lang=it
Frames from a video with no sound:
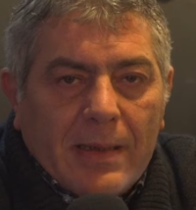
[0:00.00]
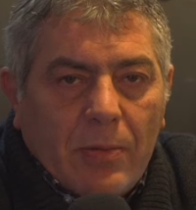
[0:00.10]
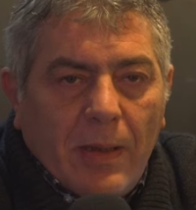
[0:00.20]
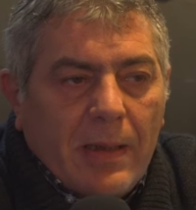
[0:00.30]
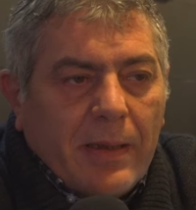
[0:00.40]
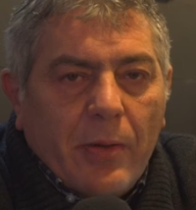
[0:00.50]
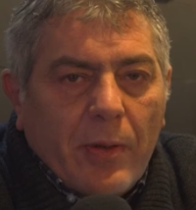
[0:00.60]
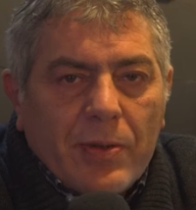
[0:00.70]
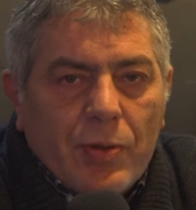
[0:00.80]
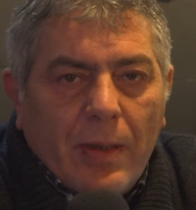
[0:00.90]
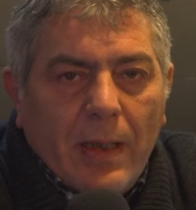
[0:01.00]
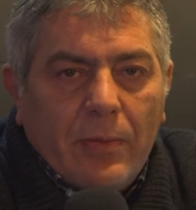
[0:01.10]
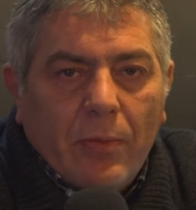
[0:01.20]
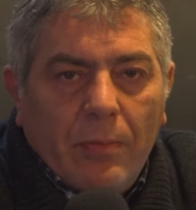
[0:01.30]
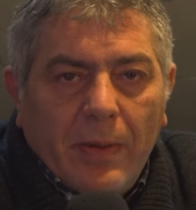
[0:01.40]
La squadra che non ha giocato
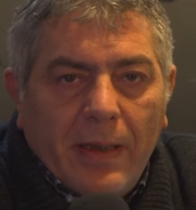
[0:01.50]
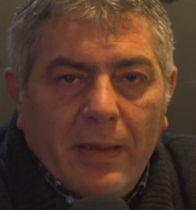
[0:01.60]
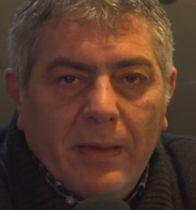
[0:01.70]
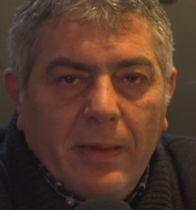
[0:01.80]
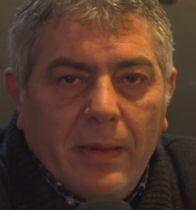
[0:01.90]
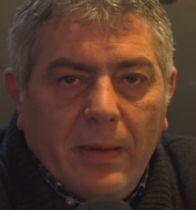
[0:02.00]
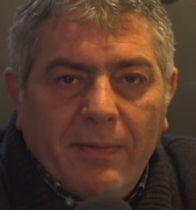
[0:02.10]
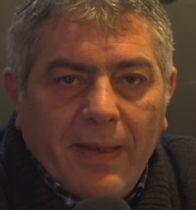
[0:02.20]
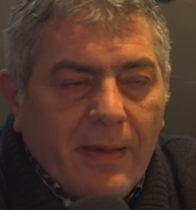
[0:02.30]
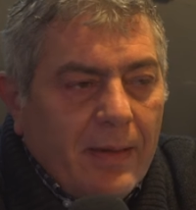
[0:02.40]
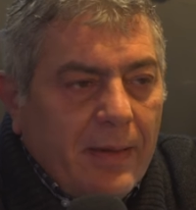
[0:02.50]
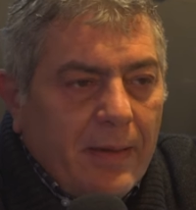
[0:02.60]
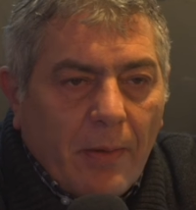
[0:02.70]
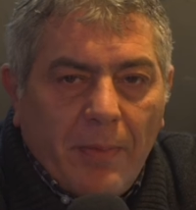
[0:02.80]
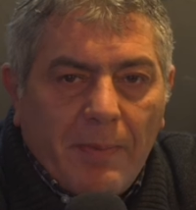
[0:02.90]
con i livelli
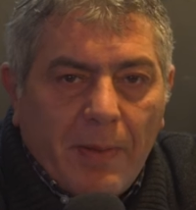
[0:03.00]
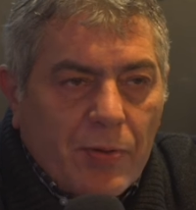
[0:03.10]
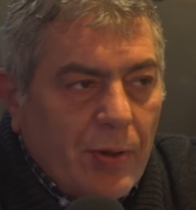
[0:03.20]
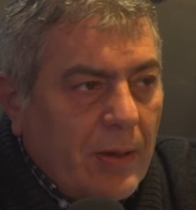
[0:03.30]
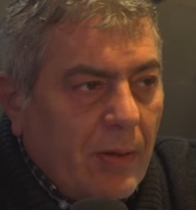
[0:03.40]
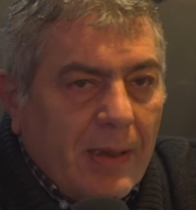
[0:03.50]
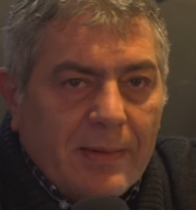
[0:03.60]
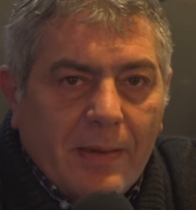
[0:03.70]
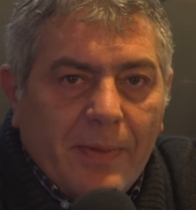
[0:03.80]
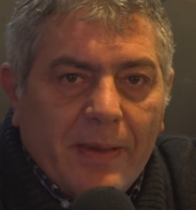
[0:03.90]
che ne abbiamo giocato le altre